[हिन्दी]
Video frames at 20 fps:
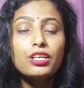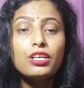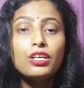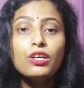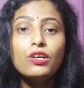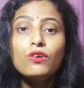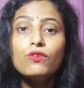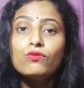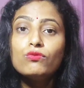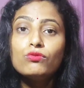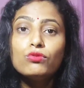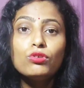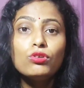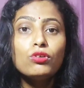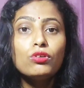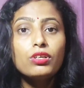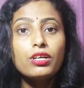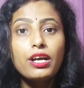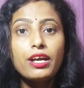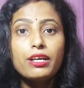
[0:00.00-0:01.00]
है वो
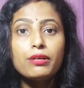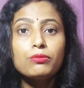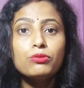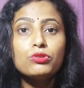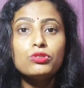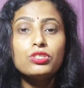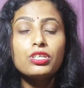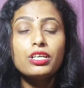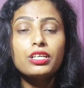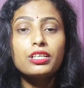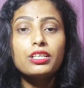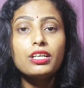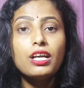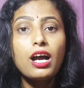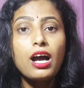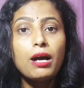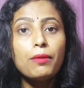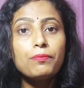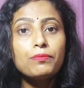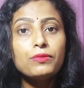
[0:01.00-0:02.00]
गायब हो जाएगी
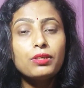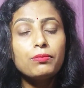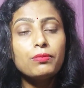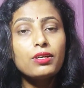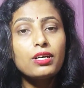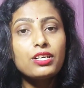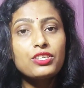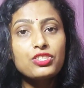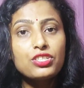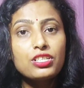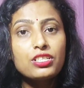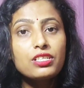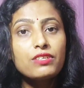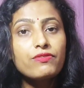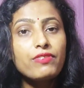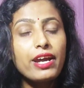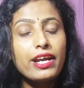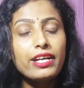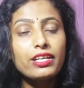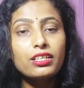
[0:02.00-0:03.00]
आप तब अच्छे
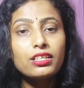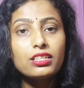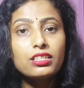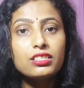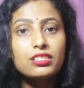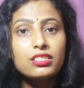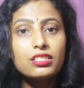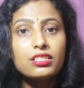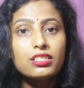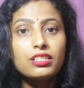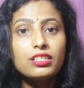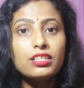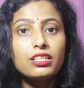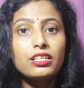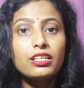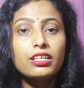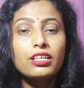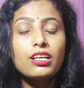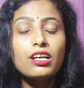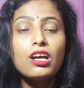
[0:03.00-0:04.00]
से बैठ कर स्टडी
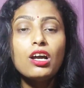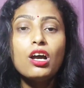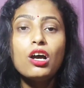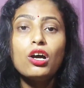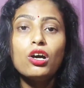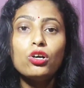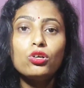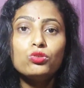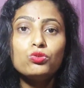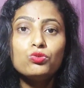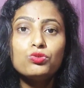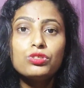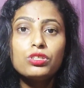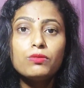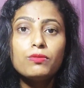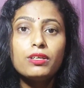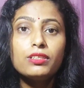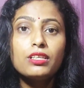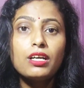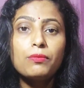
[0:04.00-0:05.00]
करेंगे और
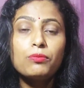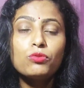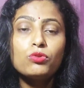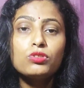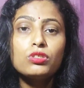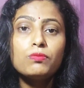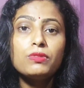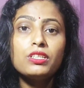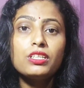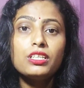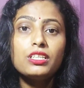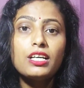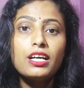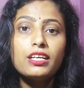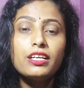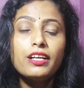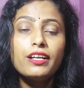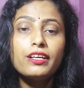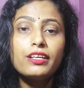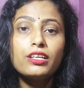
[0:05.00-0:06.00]
दूसरी बात आपको जब नींद
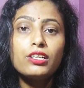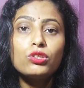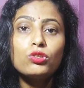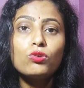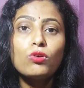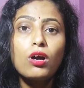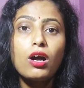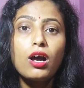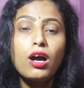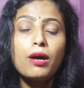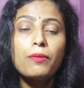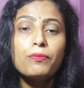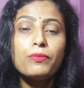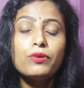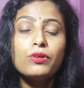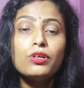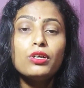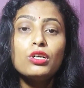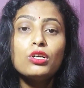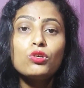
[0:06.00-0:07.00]
आने लगे तो आप
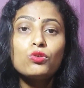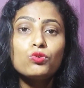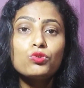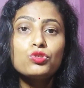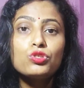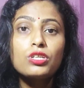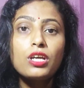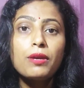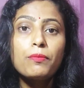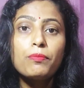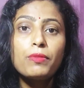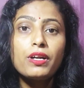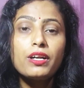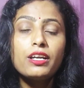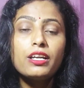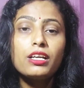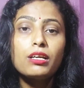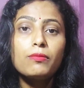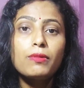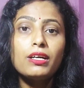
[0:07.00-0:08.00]
कुछ टाइम
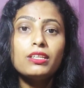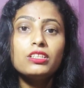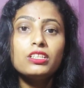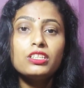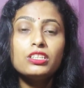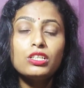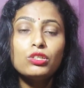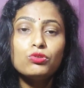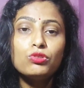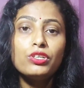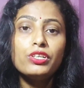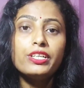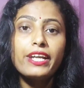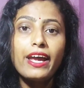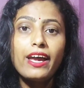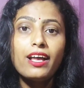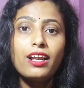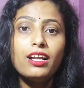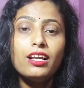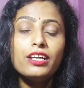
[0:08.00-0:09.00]
पढ़ने के बाद इधर उधर
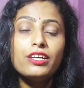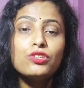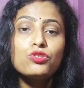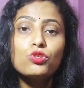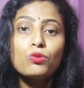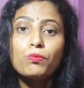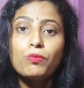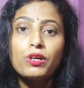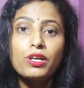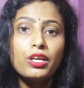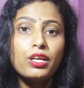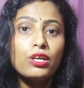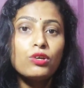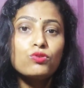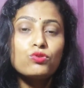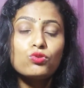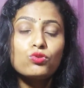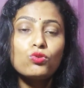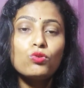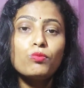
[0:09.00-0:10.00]
टहल लें जो पढ़े
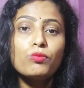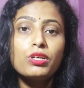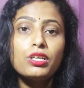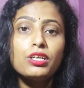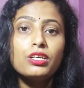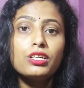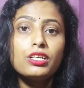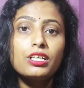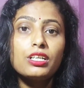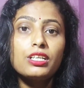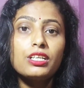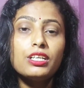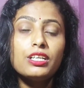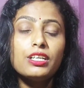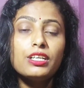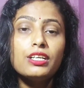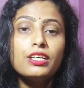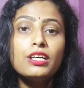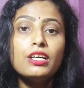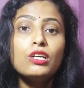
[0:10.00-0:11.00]
हैं उसको मनन
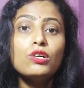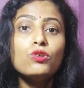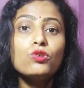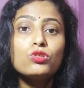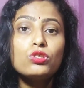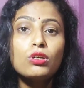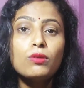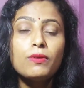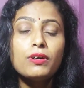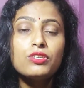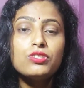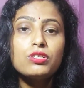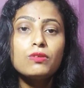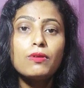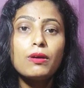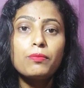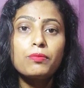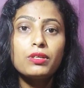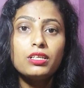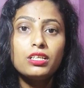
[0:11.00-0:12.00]
करिए उसके बाद
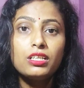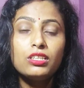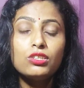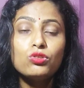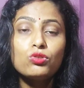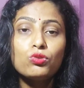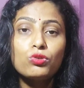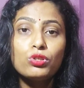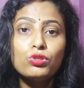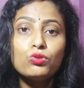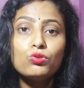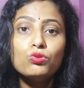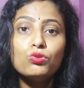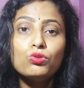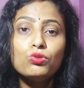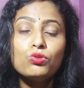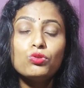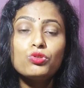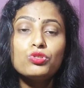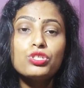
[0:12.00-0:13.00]
जब आपकी नींद थोड़ी
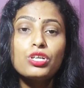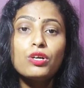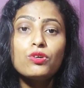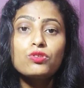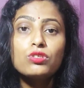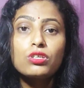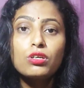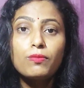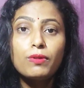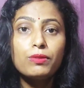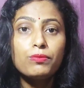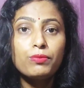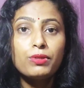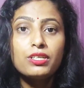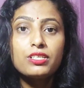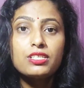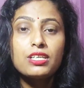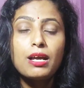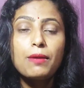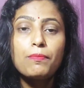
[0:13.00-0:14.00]
दूर हो जाए उसके बाद
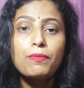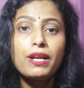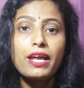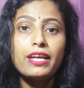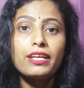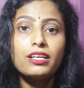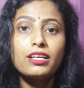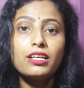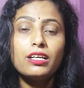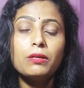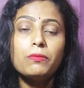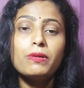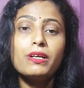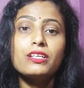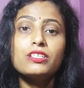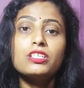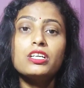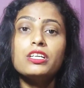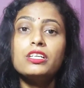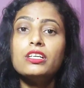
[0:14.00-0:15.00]
फिर से आप पढ़ाई करने
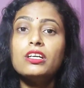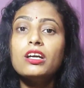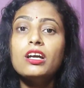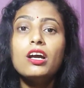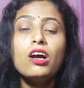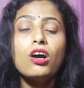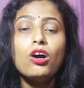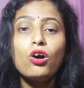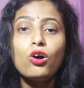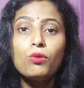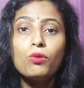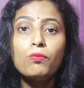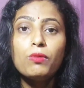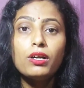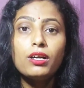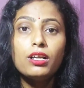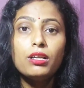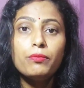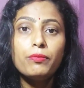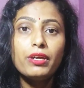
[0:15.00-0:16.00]
बैठ जाइए और
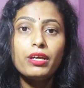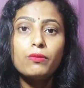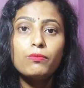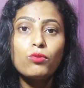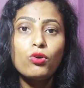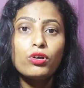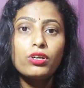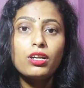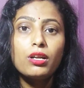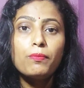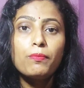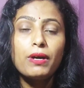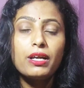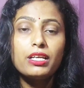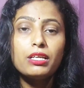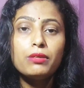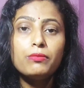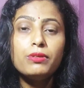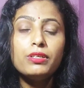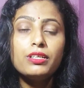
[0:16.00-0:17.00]
बगल में एक बॉटल
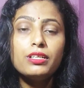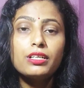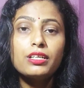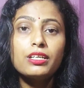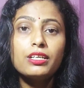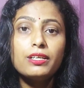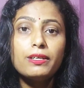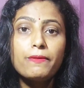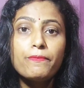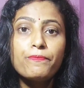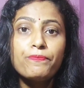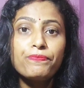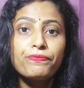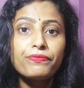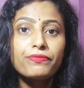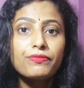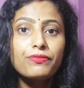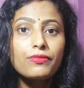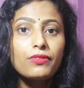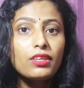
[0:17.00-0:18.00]
पानी भी रखिए
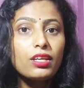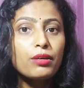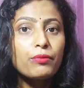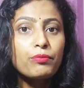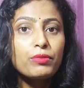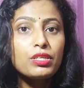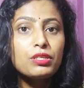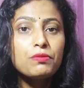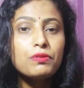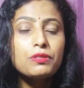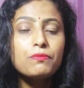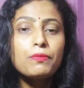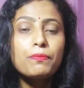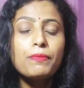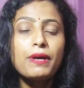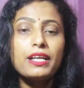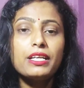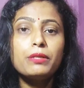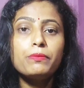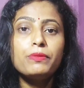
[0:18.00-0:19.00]
बीच बीच में
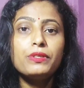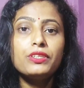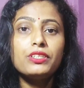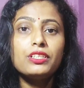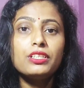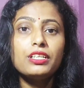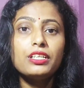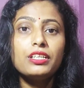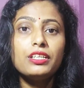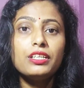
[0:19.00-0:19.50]
पानी पीते